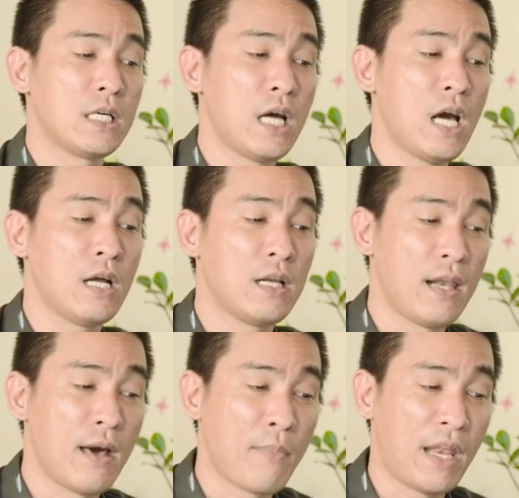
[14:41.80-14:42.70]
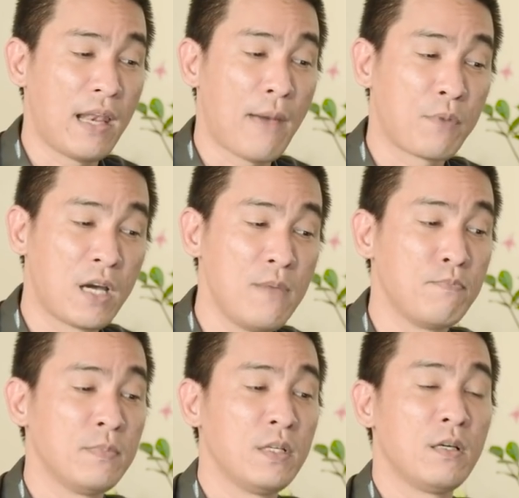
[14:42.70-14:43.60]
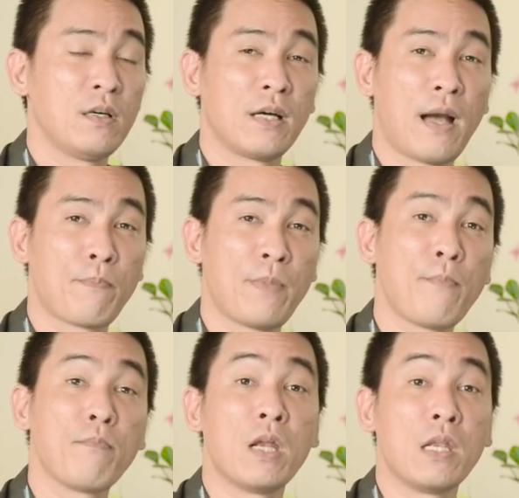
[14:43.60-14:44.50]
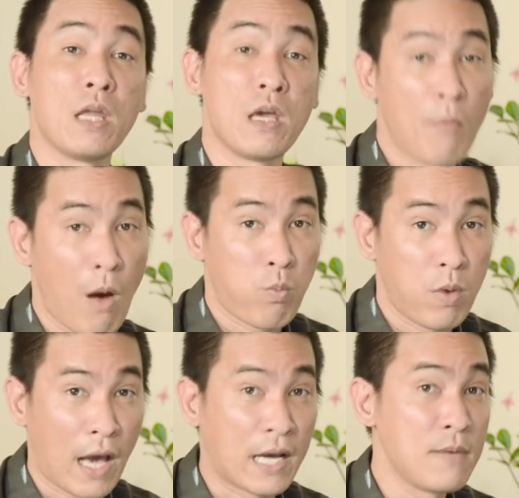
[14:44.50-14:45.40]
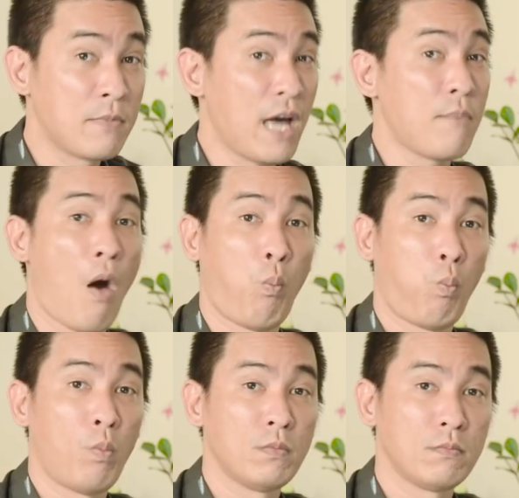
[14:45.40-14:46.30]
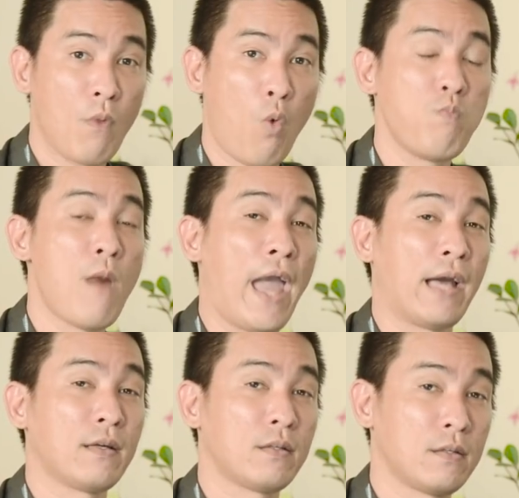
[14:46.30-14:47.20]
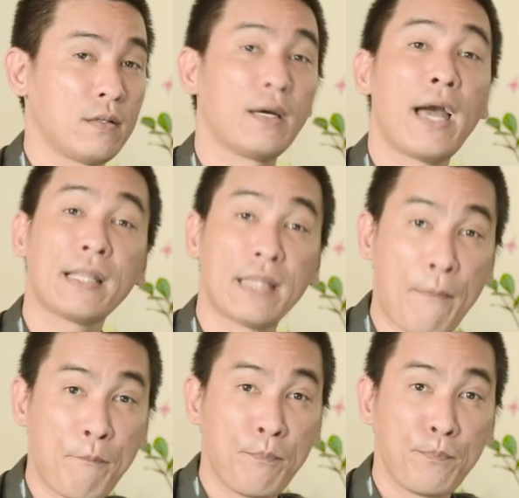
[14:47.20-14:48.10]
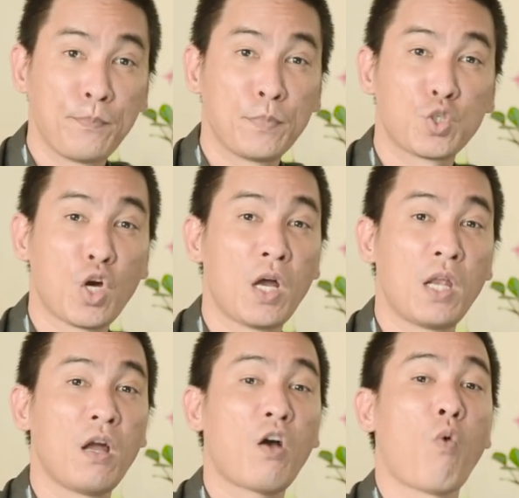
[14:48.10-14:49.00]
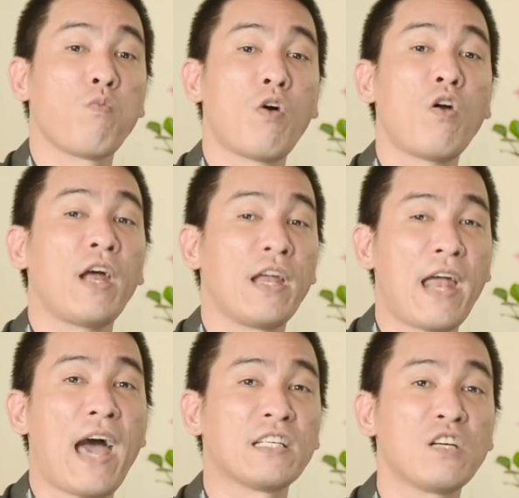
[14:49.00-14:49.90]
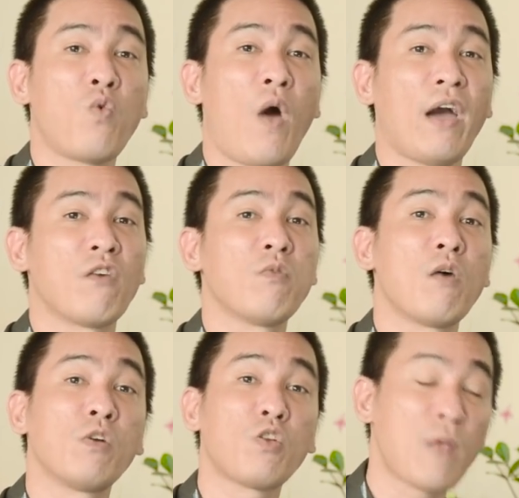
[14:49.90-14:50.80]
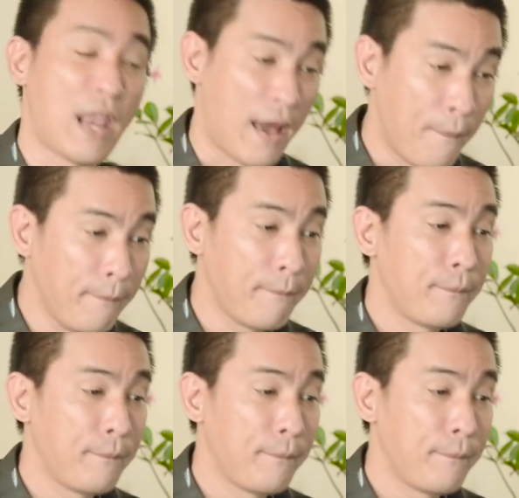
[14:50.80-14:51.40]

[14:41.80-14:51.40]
ha, là bạch lập kim gặp năm bình địa mộc là kim khắc mộc bổn mạng khắc năm cho nên nó cũng có rầy rà sức khỏe cũng không có tốt lành lắm